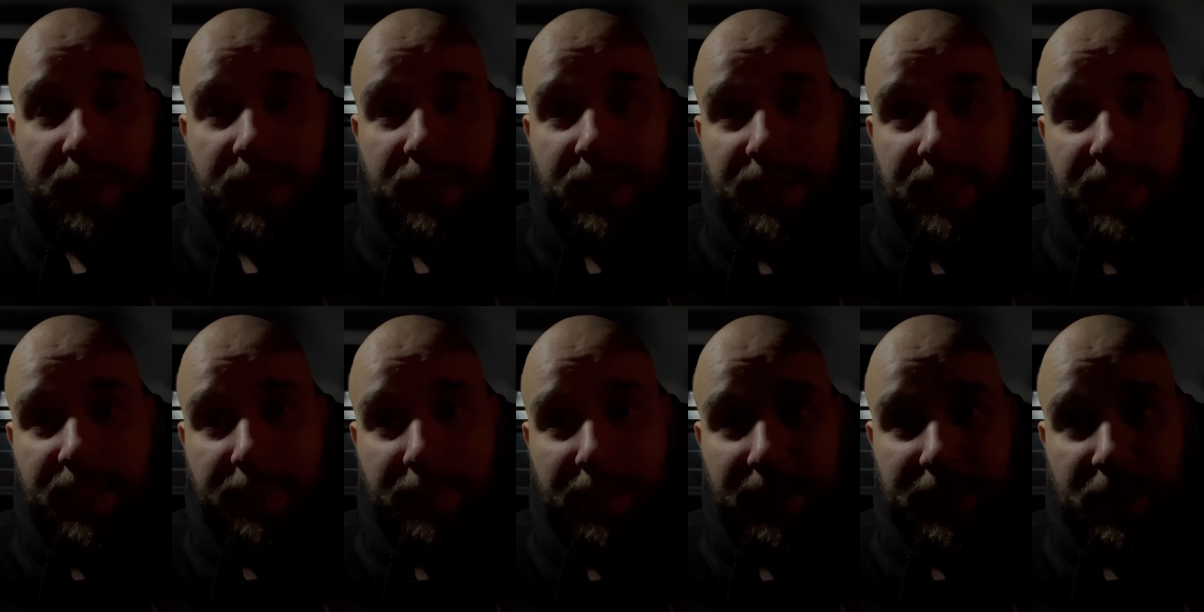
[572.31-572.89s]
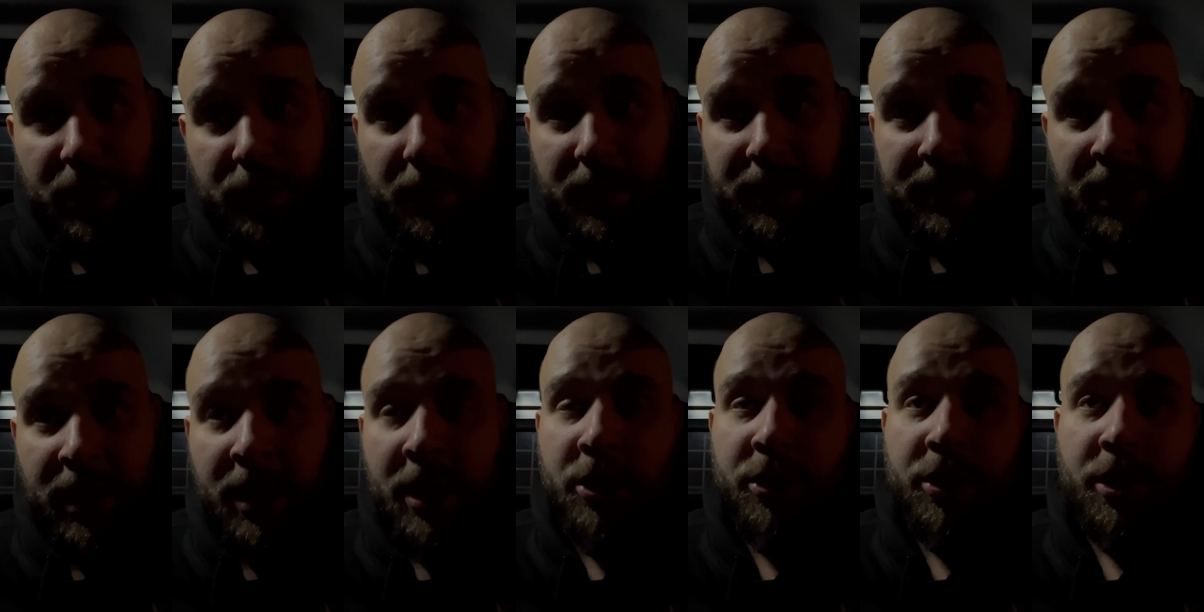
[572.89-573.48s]
E, ma też
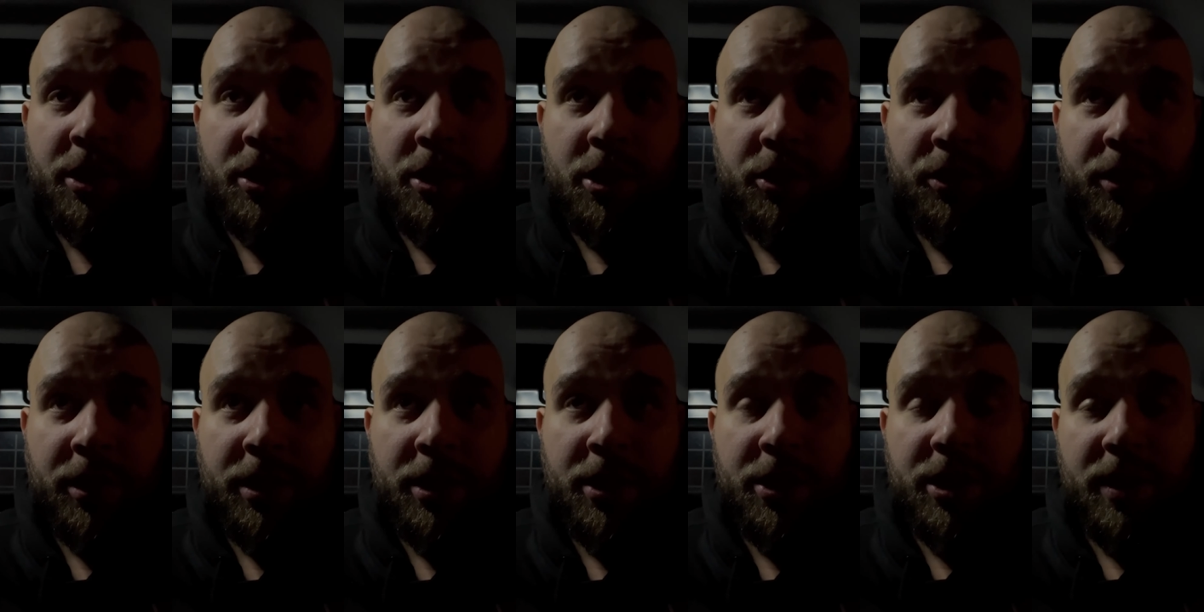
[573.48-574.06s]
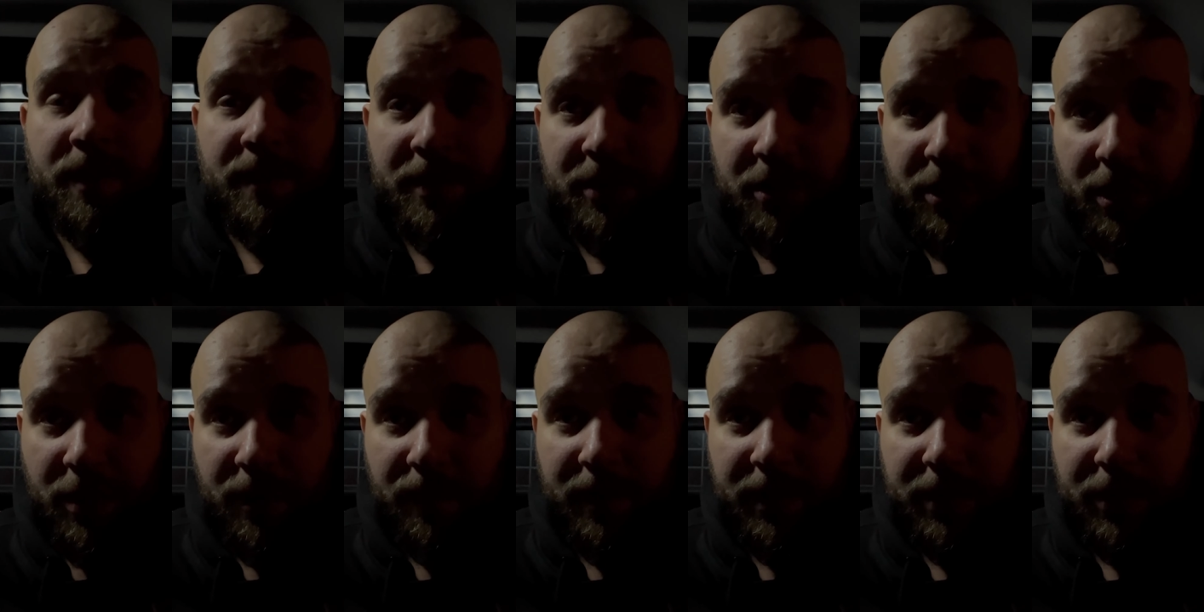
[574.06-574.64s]
baterię 44,9
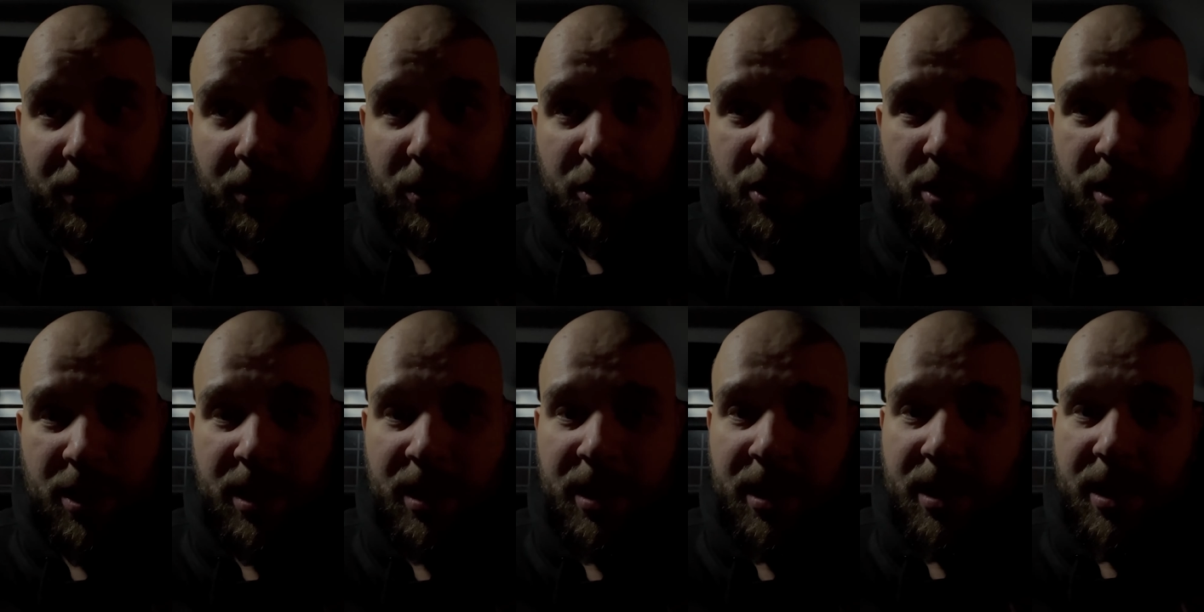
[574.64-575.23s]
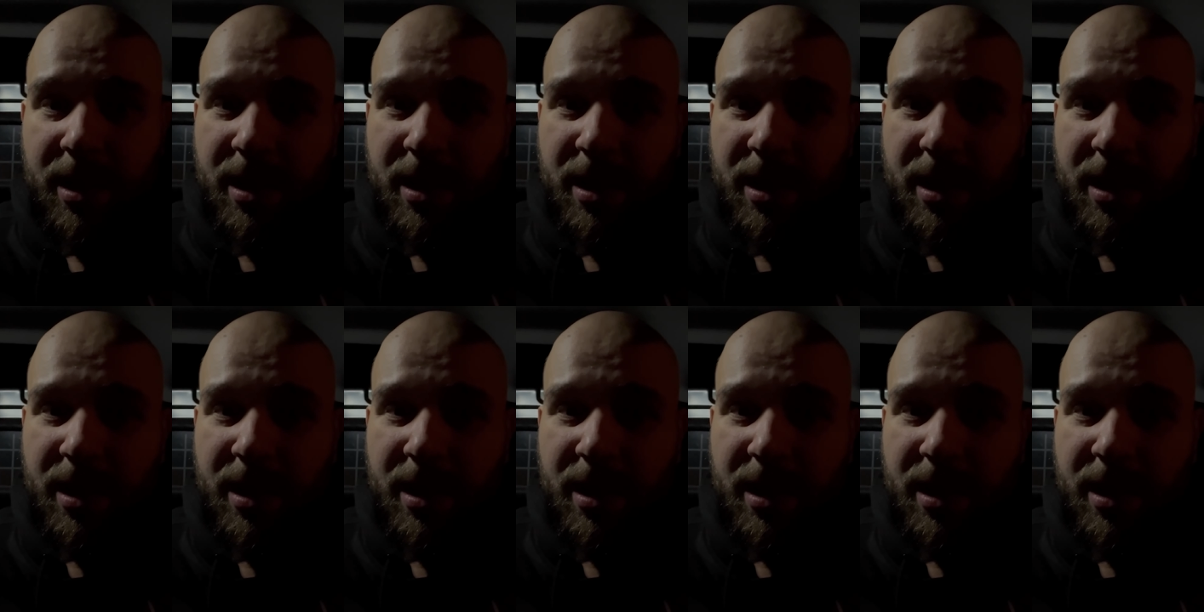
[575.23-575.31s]
kWh,